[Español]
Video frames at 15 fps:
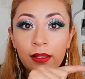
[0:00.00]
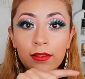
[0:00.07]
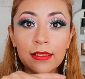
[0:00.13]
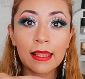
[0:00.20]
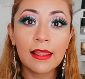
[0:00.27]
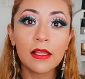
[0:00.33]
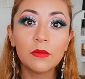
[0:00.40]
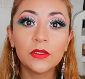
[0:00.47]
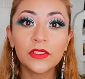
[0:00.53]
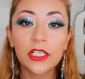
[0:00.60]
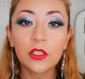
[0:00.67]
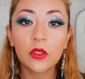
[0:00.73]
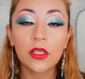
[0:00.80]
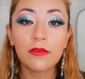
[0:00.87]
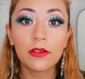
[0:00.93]
nada más que
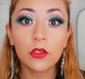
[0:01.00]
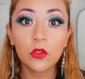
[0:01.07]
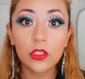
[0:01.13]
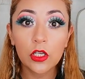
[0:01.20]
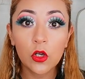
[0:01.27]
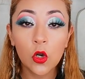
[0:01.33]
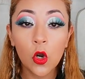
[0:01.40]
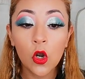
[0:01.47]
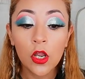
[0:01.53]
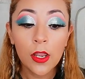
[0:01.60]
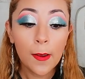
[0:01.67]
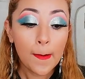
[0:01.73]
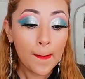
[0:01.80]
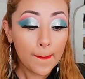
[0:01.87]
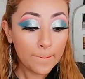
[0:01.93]
todavía no tengo
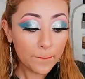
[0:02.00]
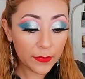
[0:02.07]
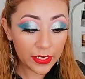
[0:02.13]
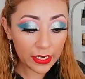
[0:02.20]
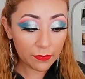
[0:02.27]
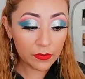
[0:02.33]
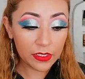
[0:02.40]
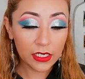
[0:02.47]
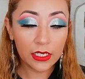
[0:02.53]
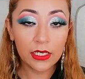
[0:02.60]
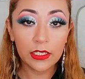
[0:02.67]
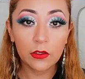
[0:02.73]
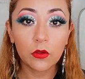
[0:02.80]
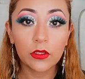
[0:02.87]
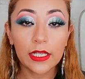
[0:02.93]
bien bien
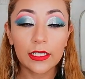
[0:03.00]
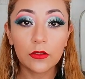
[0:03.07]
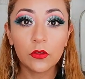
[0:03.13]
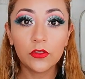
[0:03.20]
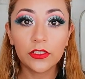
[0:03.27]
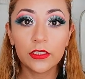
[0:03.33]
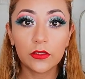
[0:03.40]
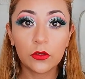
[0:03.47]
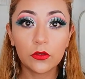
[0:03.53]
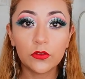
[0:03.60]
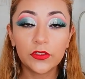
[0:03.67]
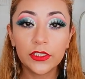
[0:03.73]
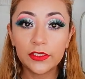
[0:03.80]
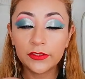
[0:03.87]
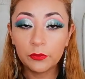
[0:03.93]
esos datos,
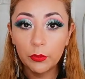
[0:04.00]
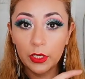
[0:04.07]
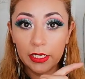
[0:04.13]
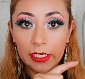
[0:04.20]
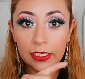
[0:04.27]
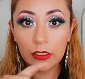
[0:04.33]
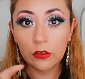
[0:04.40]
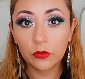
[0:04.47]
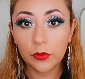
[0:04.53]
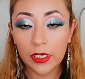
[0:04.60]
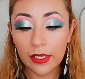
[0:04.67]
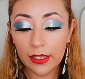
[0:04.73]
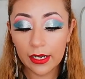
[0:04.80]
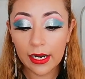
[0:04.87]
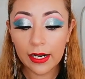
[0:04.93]
entonces por aquí se los voy
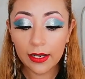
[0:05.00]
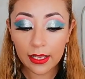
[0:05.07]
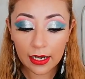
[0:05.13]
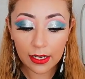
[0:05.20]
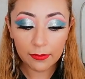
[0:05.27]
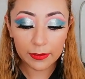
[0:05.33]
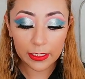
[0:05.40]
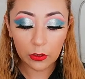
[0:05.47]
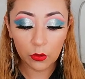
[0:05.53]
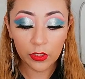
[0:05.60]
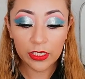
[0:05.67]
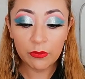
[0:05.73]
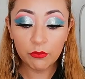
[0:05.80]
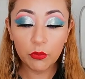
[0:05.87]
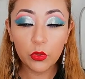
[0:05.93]
a dejar el aviso
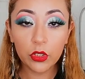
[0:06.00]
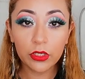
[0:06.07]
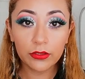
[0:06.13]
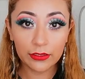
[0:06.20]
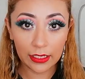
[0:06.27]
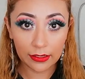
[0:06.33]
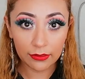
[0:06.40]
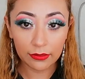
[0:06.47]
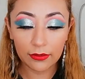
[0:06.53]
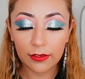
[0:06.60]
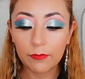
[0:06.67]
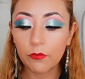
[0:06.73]
importante.